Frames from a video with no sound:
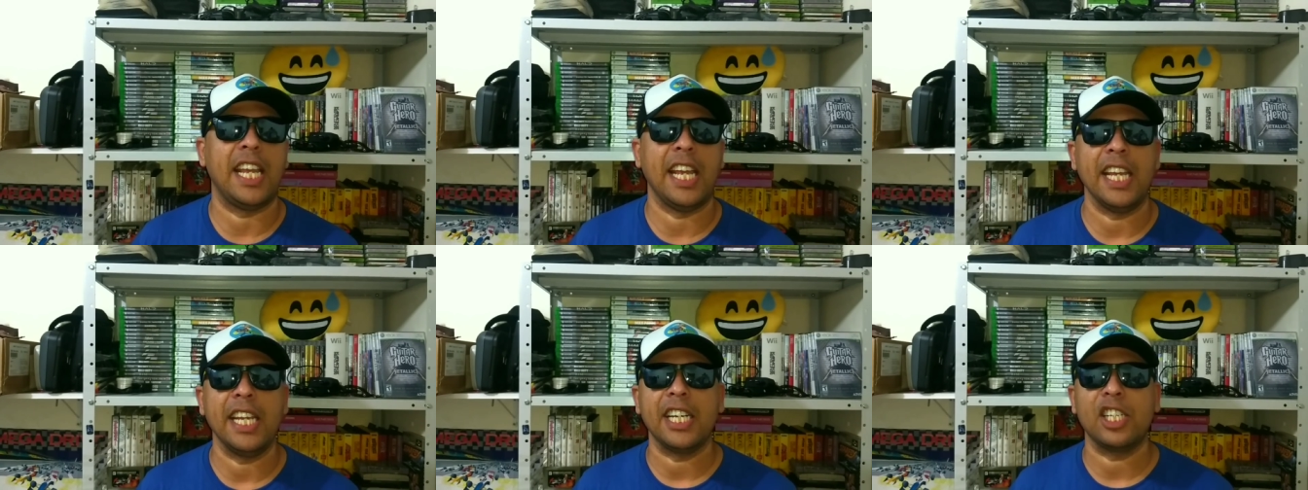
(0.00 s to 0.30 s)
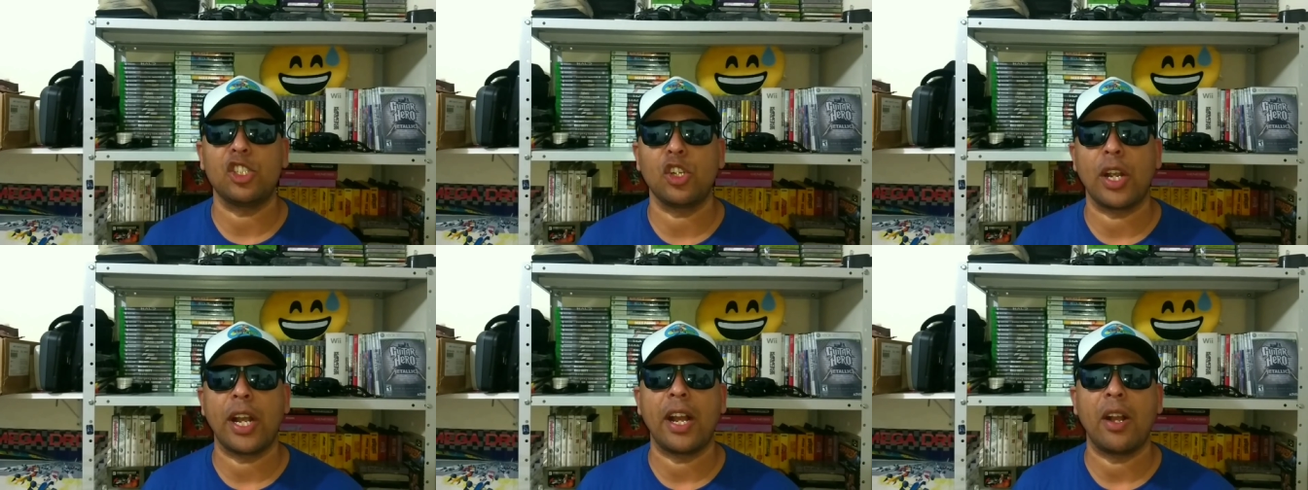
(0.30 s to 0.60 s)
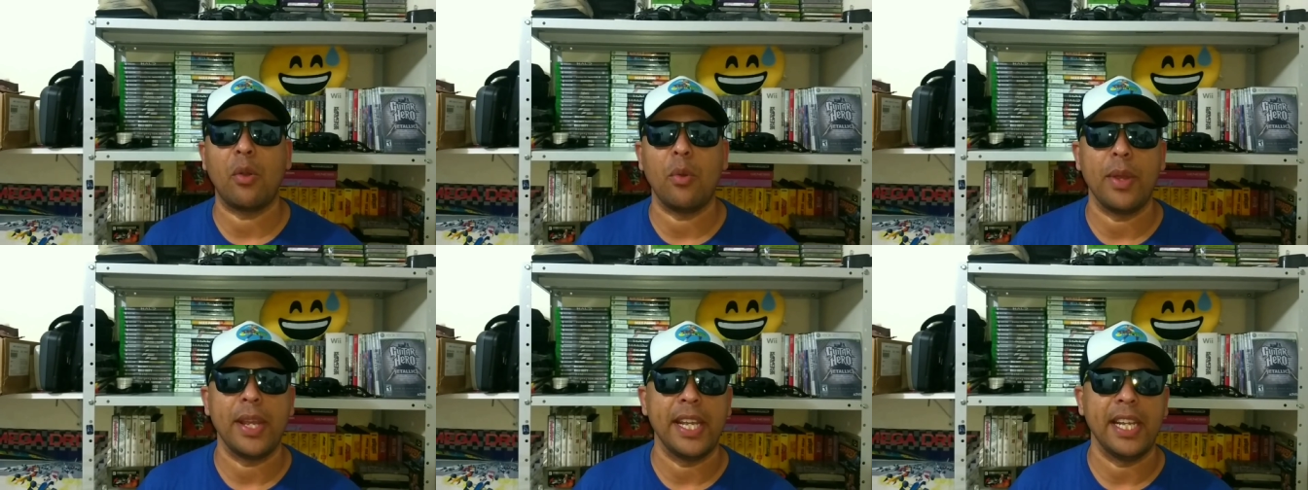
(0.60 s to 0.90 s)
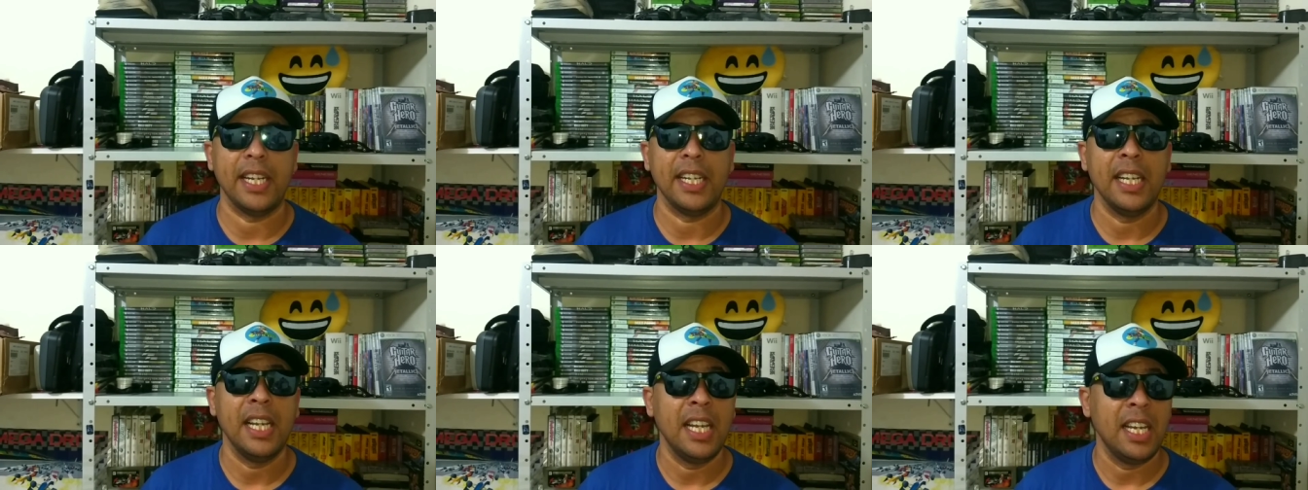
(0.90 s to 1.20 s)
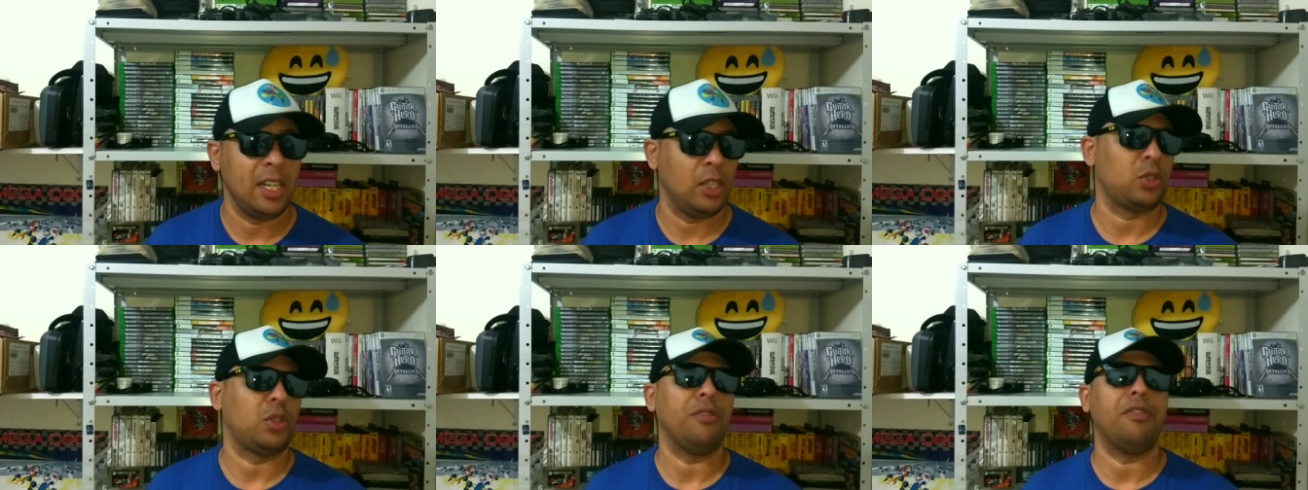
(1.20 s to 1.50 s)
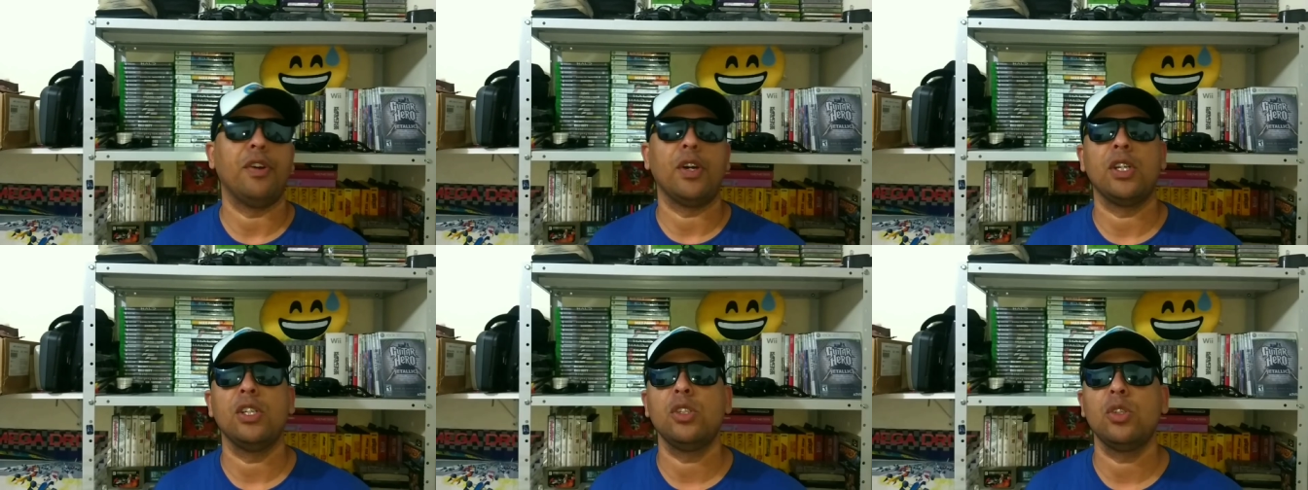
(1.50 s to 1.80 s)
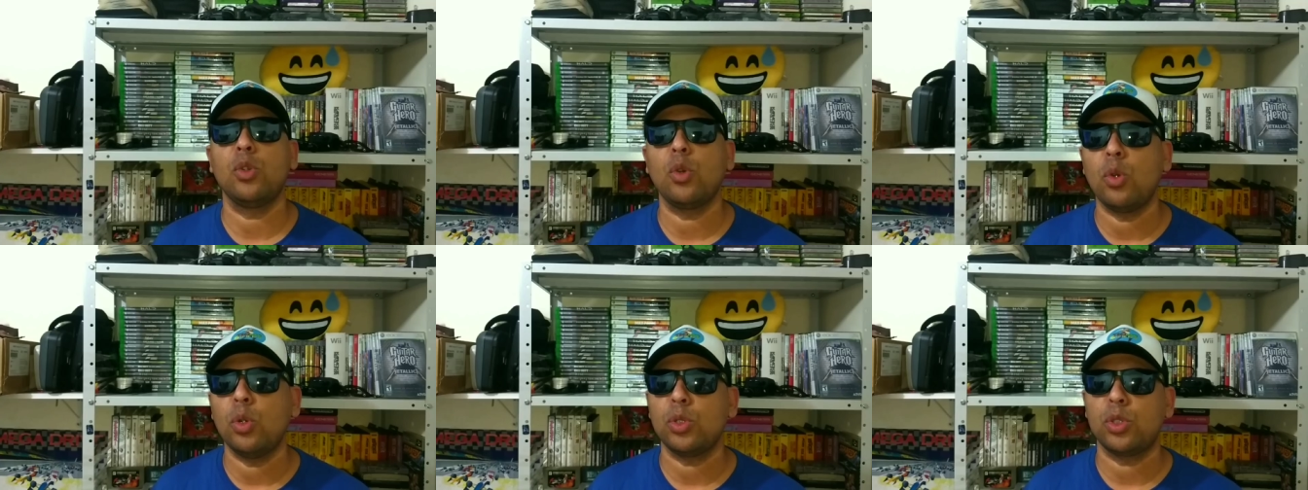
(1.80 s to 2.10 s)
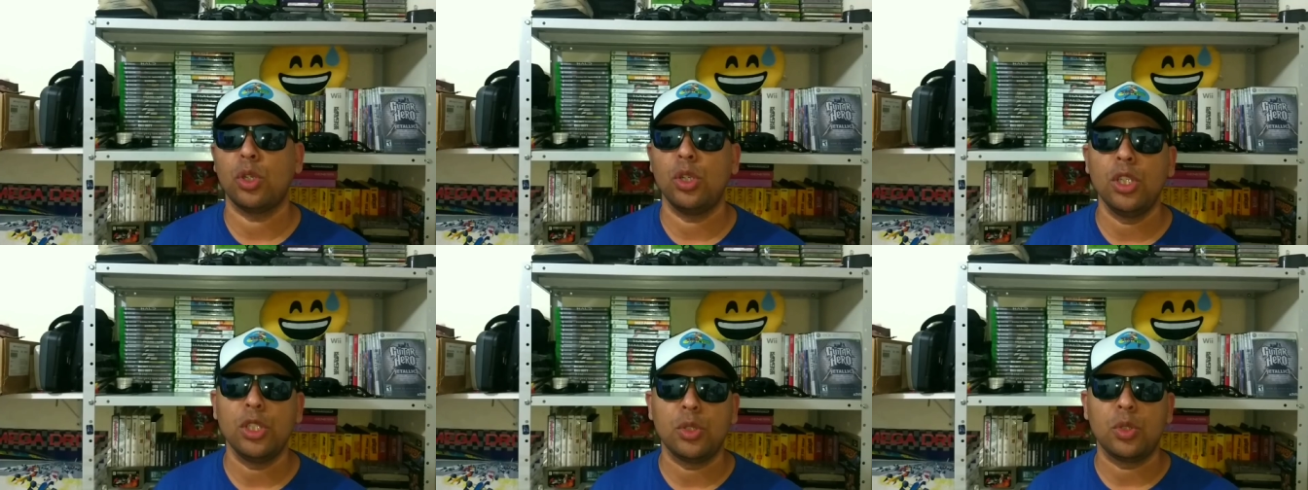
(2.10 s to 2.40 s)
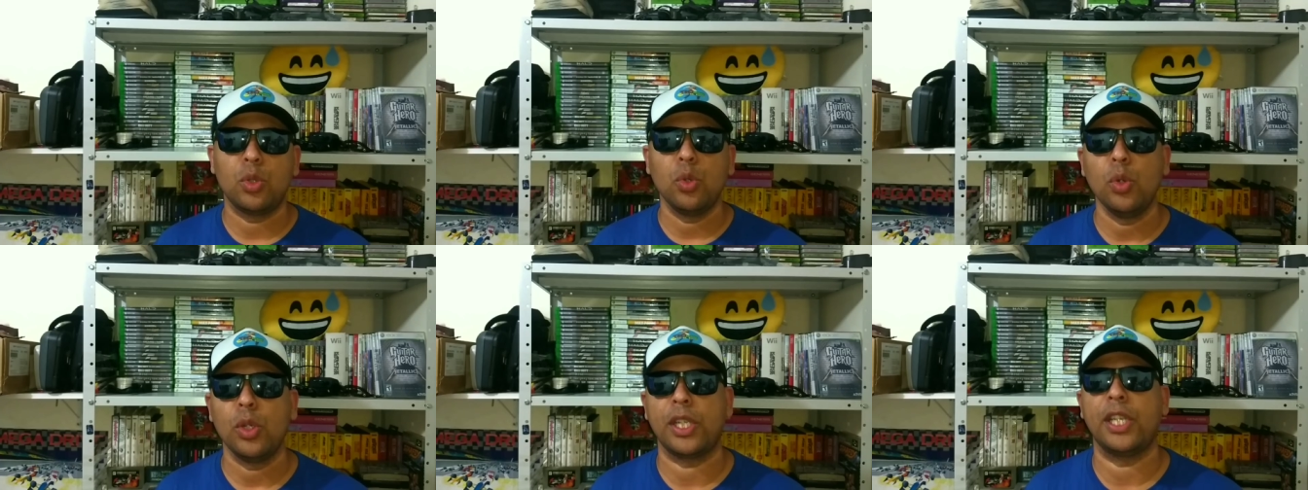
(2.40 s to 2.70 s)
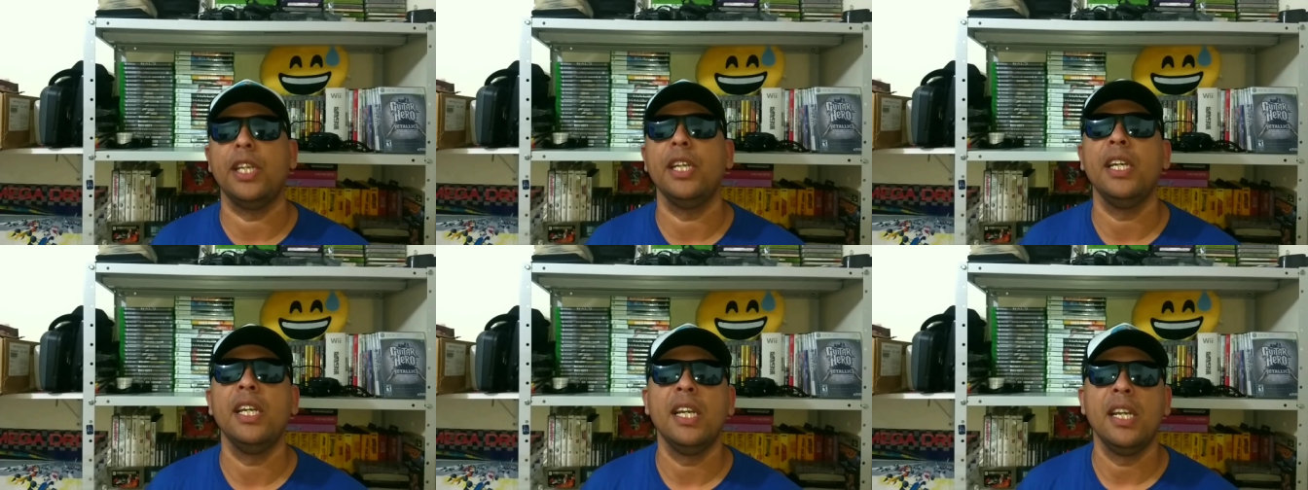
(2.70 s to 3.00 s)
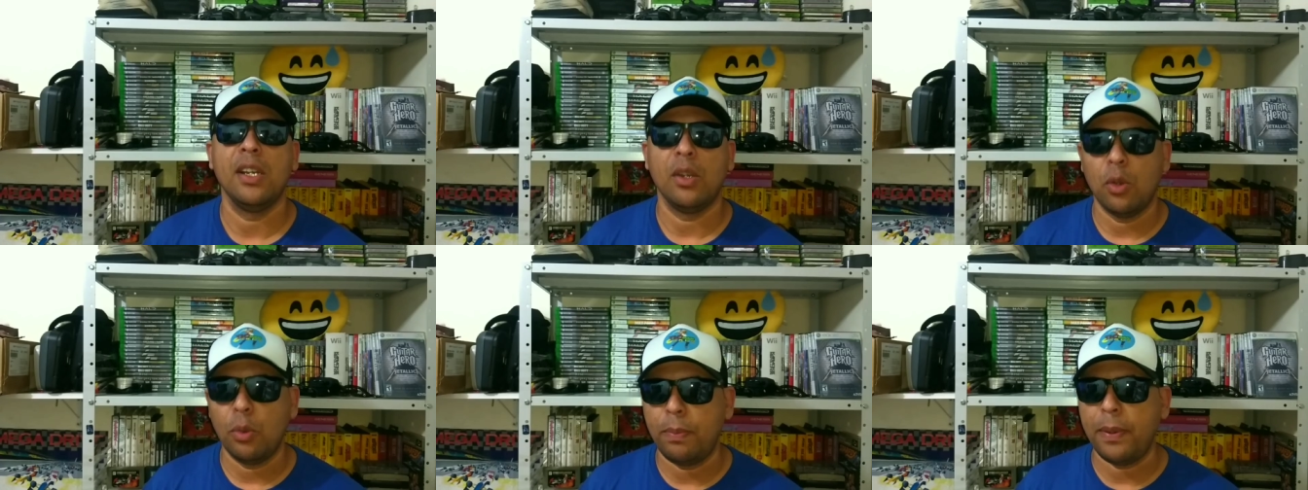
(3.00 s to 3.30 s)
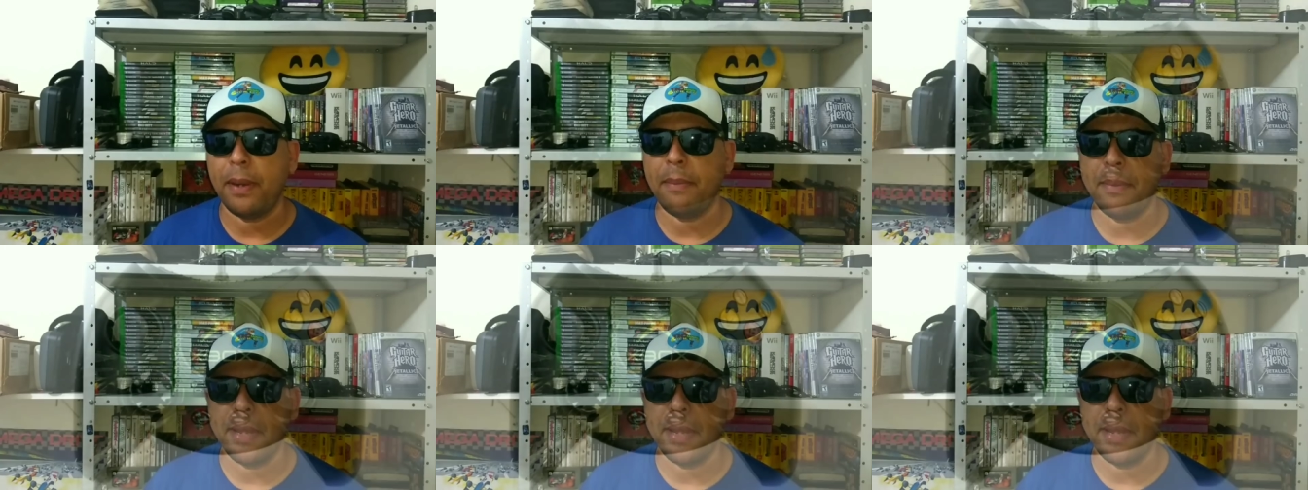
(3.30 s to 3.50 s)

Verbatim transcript: e queira jogar com ele. Eu tô falando do controle Duke, o